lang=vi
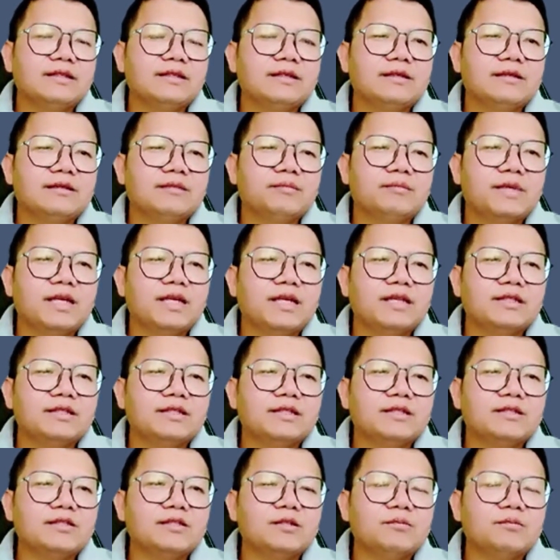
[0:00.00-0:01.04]
và
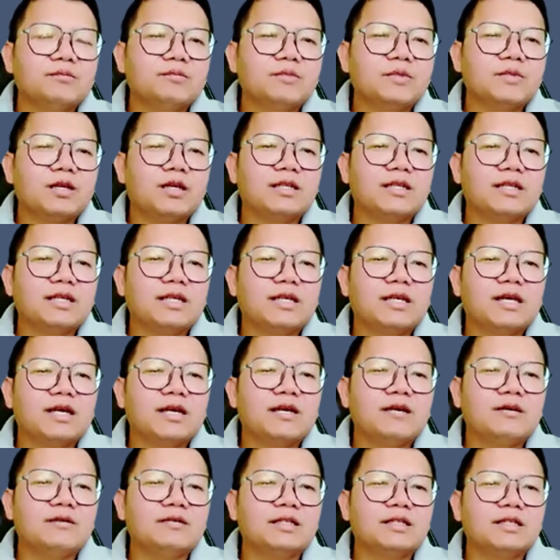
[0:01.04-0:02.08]
chẳng xem con tay
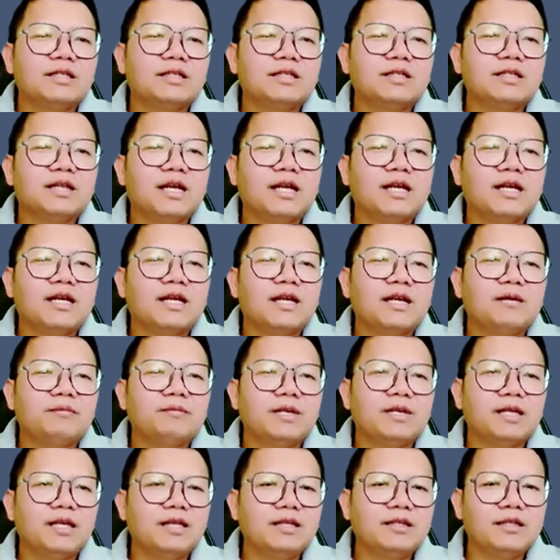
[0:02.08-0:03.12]
ao cần lực lạc lạc
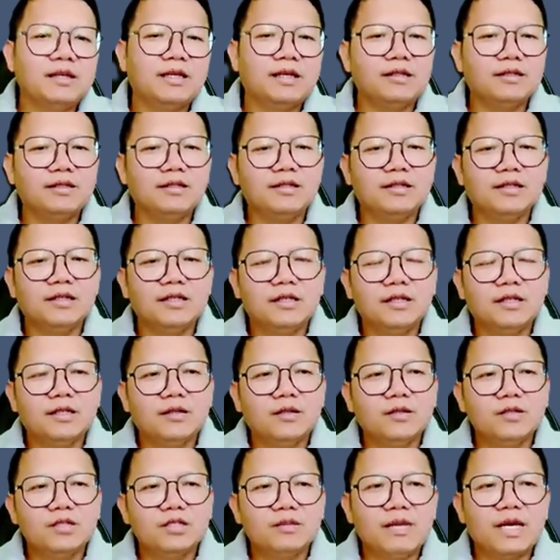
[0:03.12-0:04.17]
bình nắng hơi
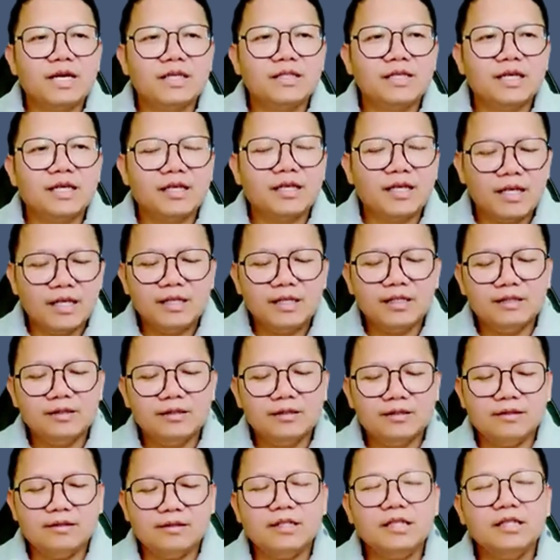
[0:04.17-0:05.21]
chứ bà dàng ná
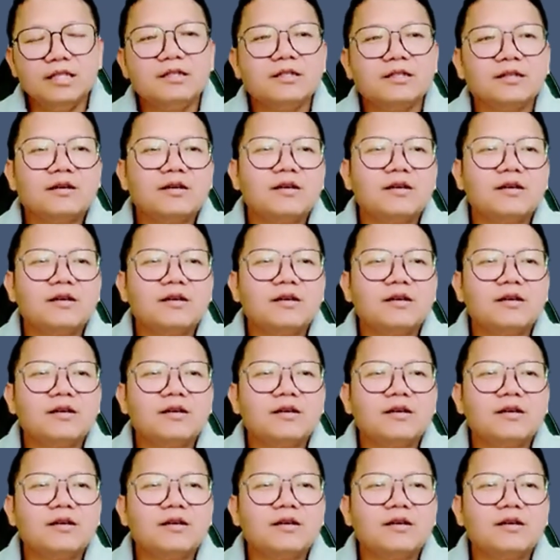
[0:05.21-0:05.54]
riêng từng ọt